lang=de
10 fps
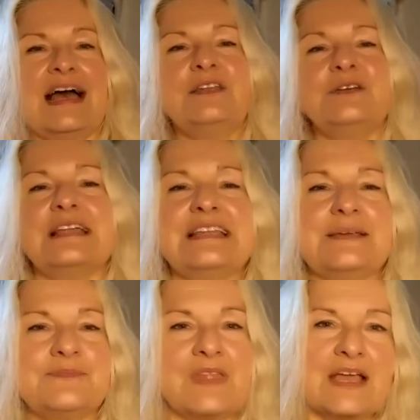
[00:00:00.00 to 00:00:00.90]
Hallo ihr
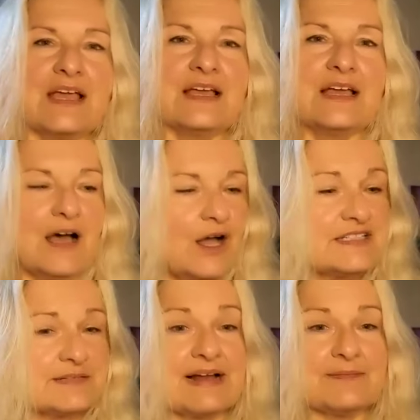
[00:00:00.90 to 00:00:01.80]
Lieben,
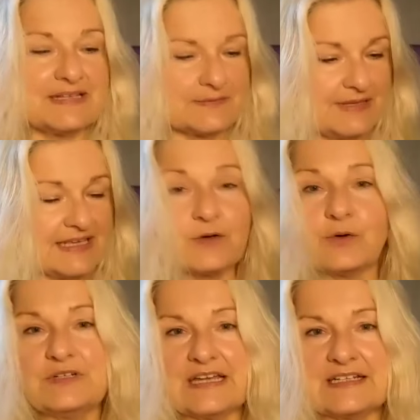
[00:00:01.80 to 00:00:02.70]
heute mal mit
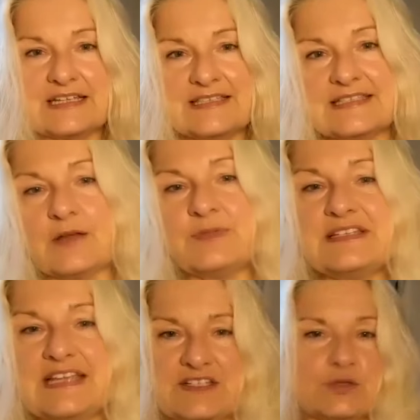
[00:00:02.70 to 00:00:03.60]
Mikro, dann ist, glaube ich,
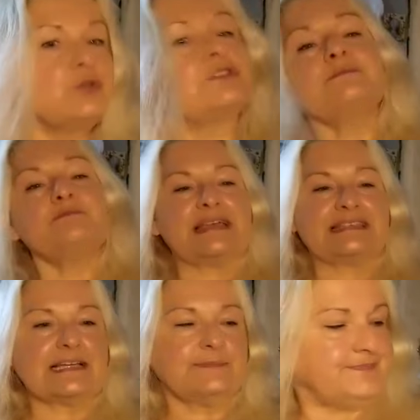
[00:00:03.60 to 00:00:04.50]
der Ton
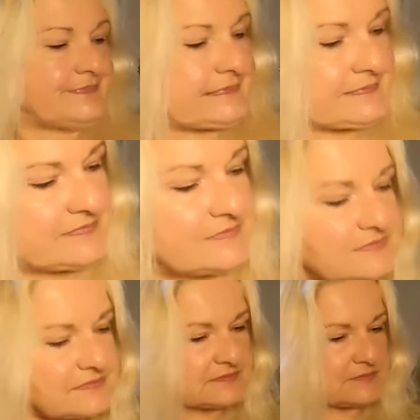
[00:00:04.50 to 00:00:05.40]
besser.
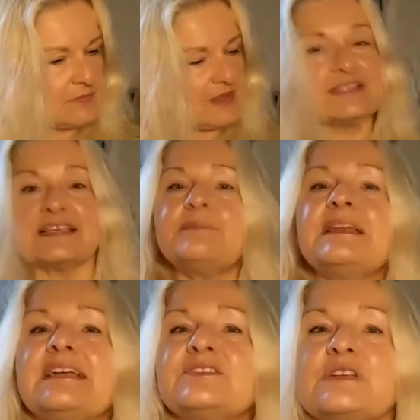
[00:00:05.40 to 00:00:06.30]
Ich habe mir
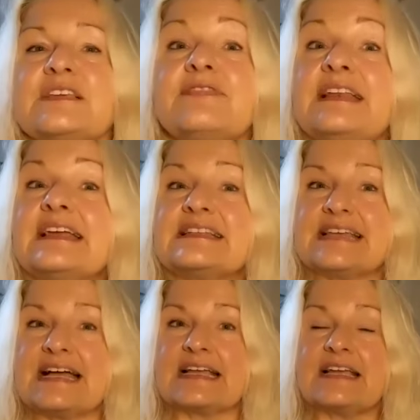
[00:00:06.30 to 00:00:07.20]
natürlich viele
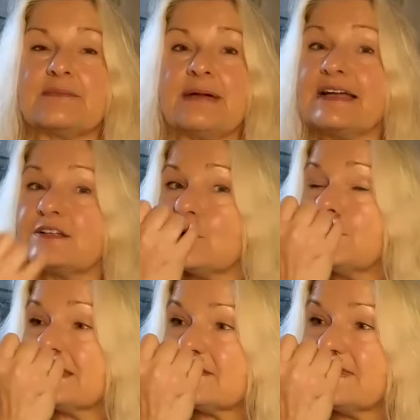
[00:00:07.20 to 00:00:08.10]
Gedanken gemacht um
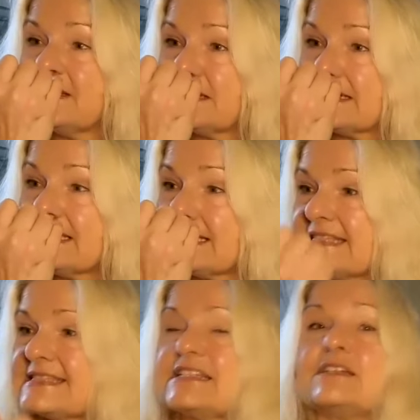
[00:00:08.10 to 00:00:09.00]
das Video, das ich
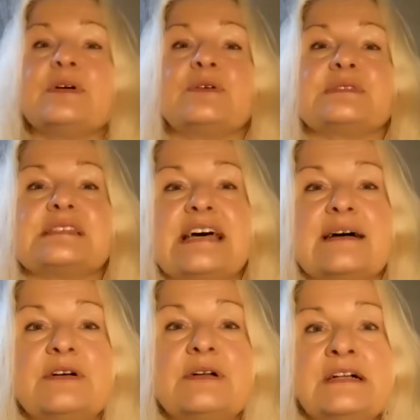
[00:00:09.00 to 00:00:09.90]
gestern gepostet
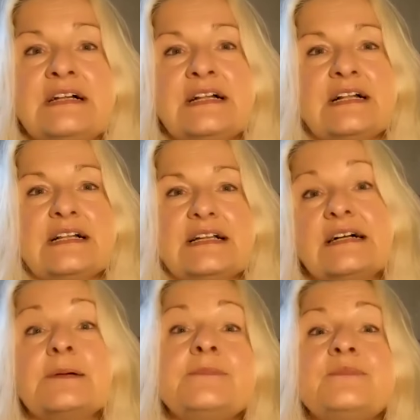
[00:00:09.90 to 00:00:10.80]
habe.
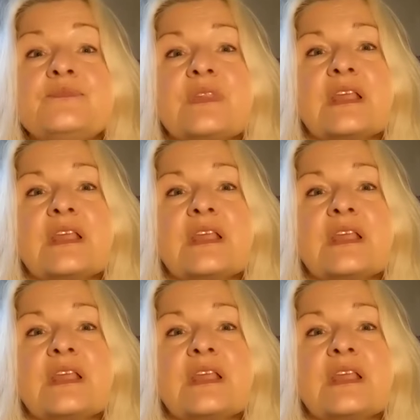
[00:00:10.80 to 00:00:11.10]
Ähm,